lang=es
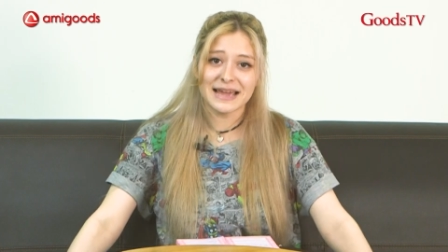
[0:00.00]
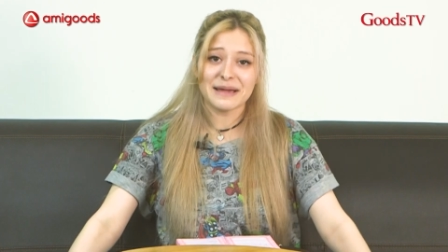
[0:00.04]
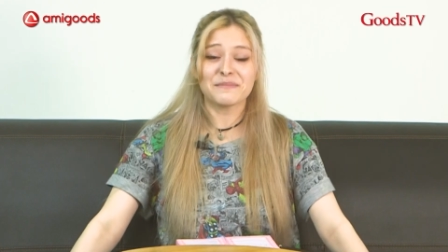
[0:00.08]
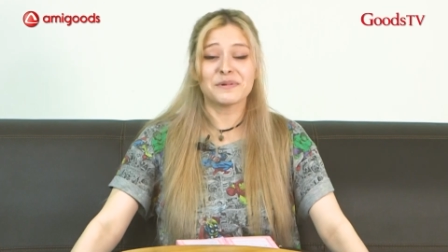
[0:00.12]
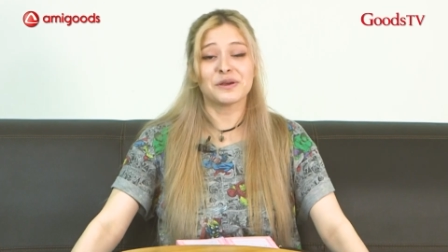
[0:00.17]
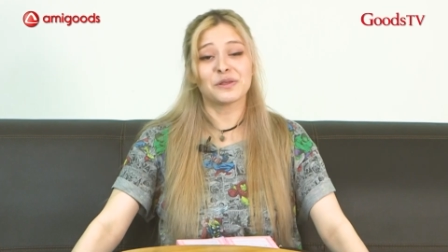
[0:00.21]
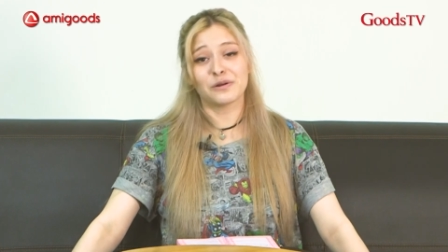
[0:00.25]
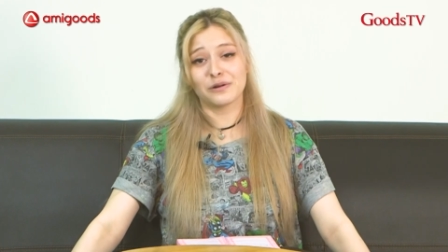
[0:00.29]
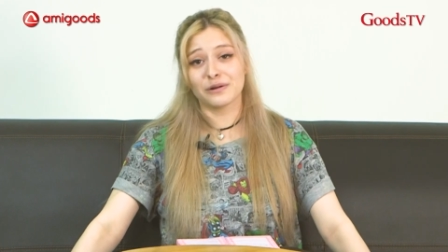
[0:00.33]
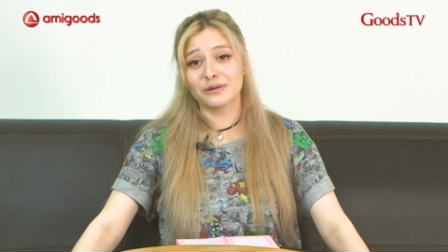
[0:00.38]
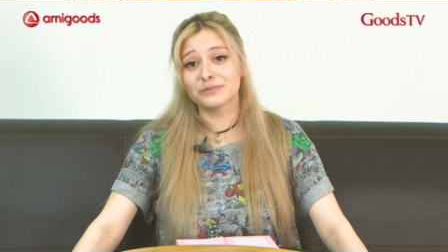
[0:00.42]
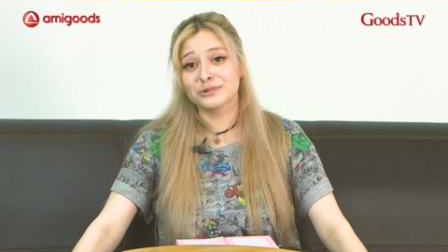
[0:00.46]

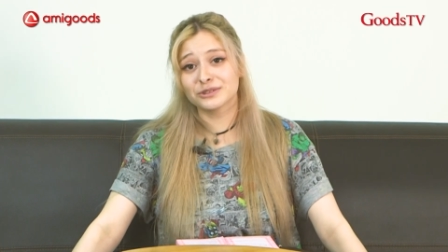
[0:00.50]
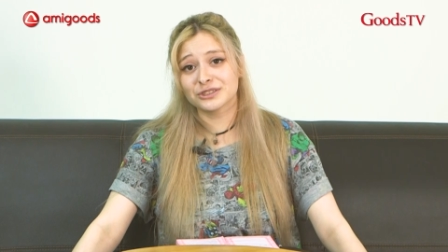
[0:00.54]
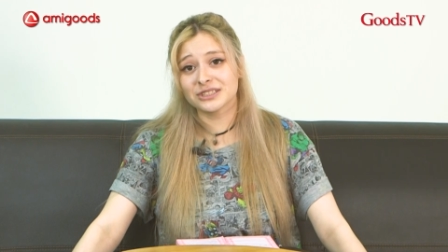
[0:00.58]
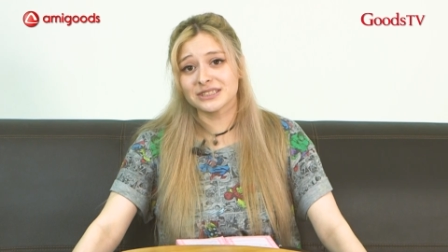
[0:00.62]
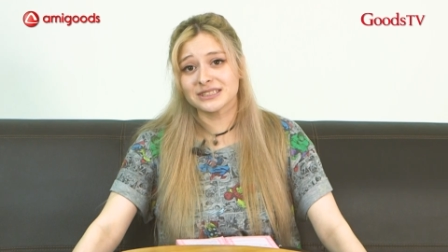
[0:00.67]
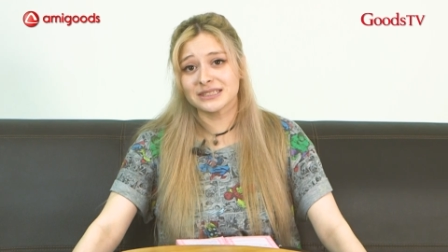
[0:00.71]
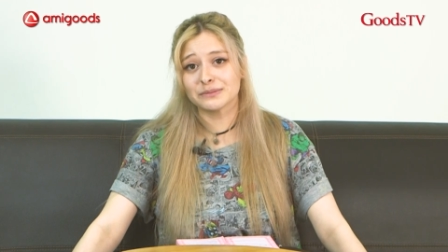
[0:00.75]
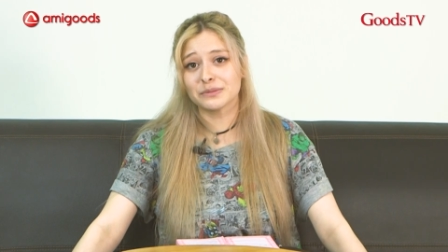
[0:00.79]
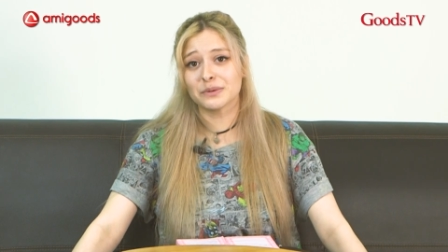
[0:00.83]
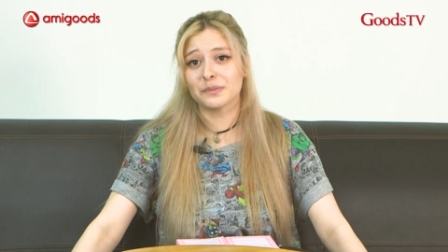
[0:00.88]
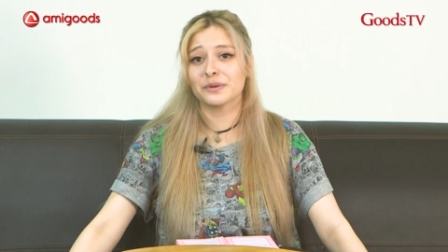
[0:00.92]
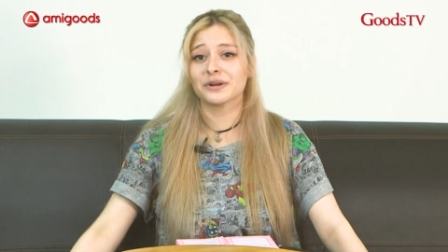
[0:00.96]
Me dolió
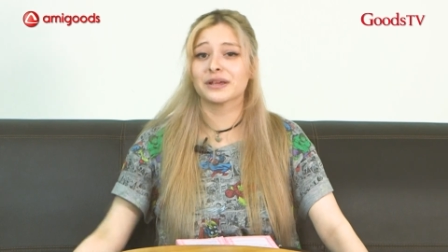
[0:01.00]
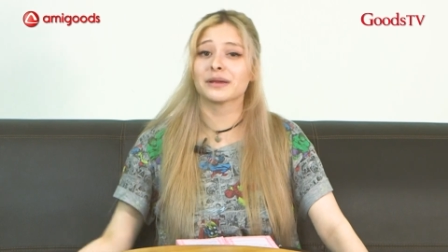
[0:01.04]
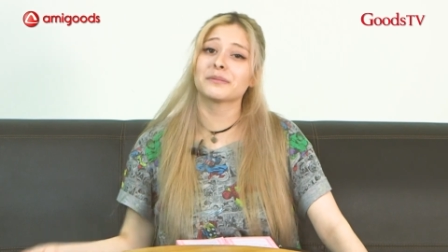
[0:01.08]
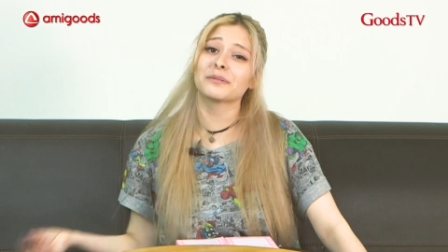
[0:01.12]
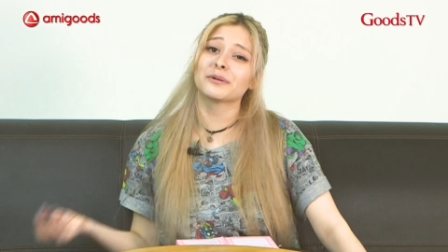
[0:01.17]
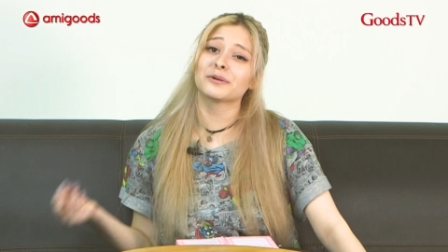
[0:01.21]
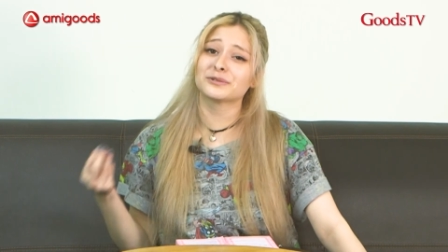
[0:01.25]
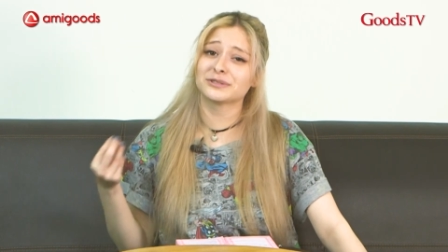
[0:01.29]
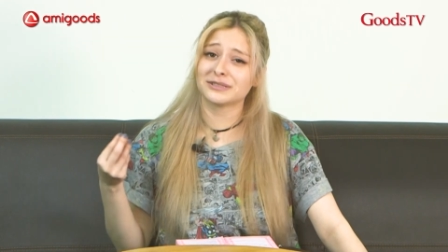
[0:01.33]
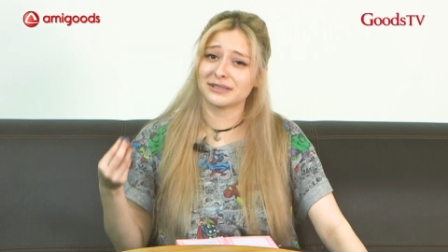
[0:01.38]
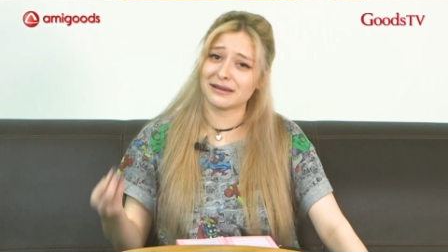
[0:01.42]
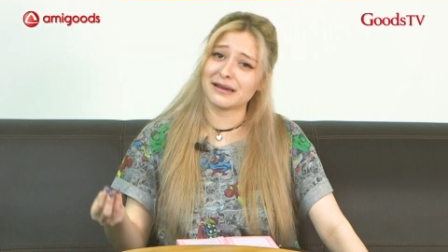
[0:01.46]
muchísimo porque
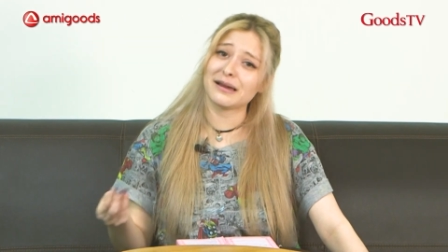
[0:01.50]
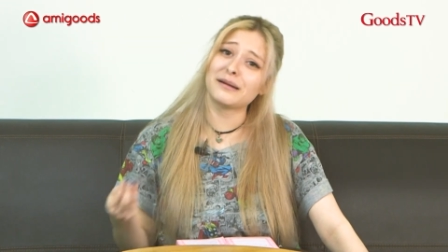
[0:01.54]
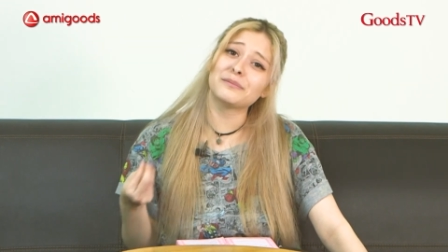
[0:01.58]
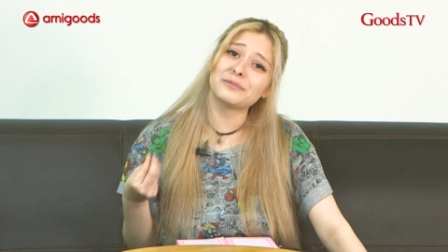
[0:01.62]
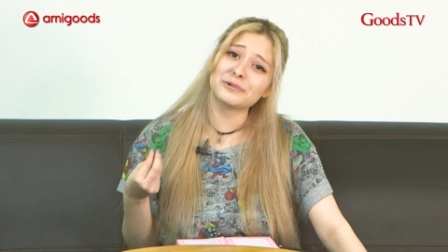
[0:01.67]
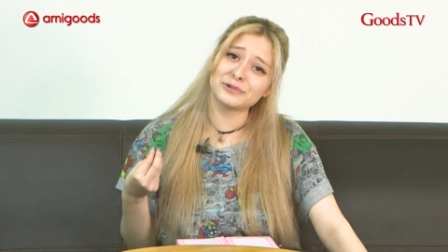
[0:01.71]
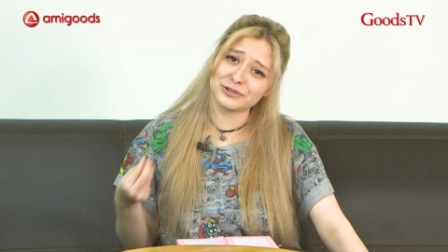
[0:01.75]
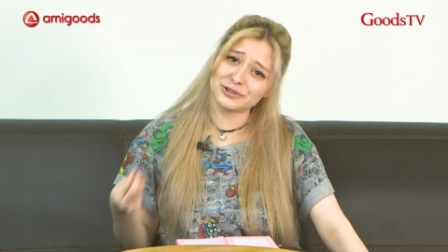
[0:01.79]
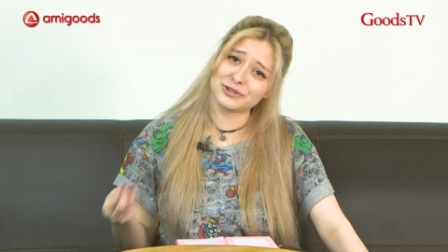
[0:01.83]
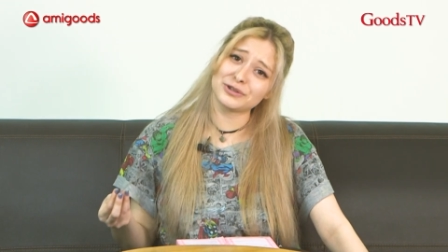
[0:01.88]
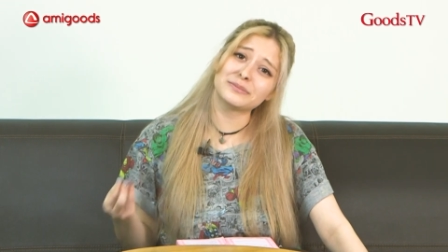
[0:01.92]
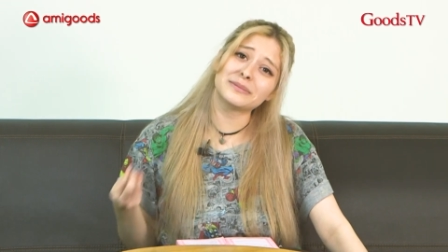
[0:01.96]
me gustaba
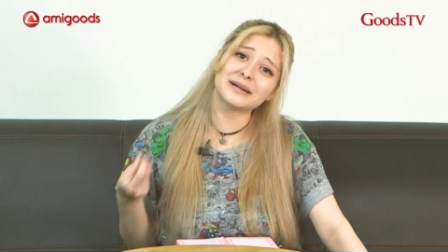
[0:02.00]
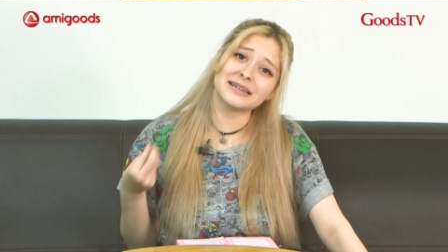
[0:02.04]
mucho